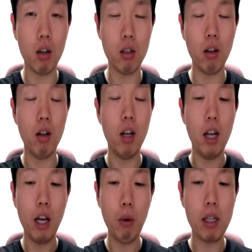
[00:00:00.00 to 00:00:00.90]
그죠?
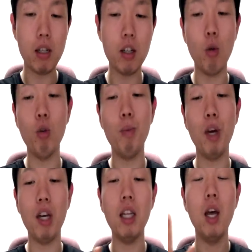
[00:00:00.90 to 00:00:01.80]
Anyways, 그래서 오늘
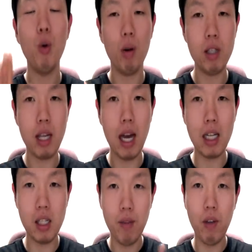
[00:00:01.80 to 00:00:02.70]
팬 one
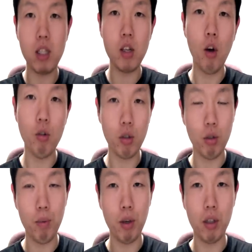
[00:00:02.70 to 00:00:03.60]
size fits all
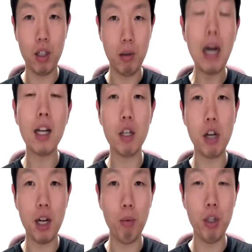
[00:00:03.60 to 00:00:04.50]
정도의 표현을 지금 알아, 계속
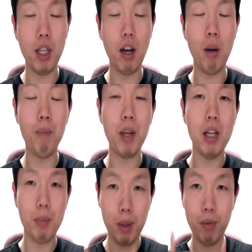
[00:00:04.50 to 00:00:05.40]
알아보고 있는데요.
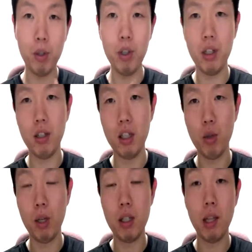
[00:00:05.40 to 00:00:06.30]
Before you return as
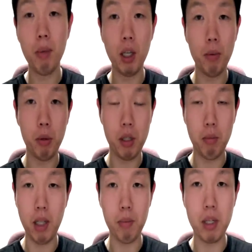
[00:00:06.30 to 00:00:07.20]
always, let me give you
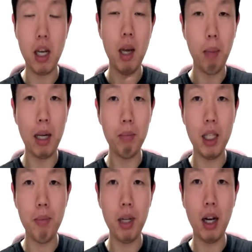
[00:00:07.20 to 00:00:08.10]
some tips. 발음
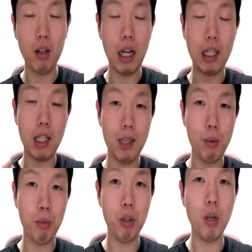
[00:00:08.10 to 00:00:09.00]
팁이랑 간단한 팁
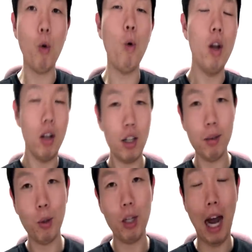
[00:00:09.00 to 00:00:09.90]
좀 드리고
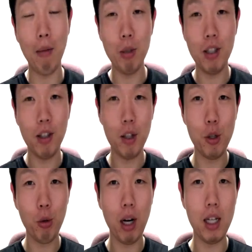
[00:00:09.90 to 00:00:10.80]
여러분들 아무지게 넘길 수
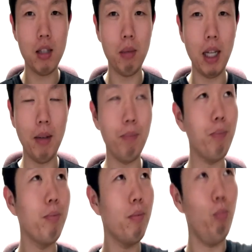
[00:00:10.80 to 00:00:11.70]
있도록 하겠습니다.
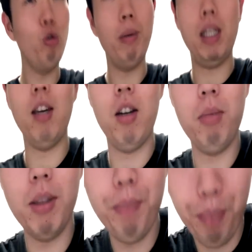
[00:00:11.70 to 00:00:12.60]
물 좀 마실게요,
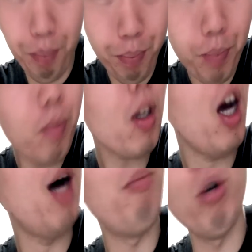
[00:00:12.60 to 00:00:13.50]
여러분.
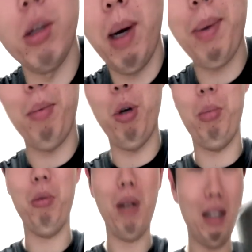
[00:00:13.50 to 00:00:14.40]
아, 목이 너무 아파, 목이 뭐.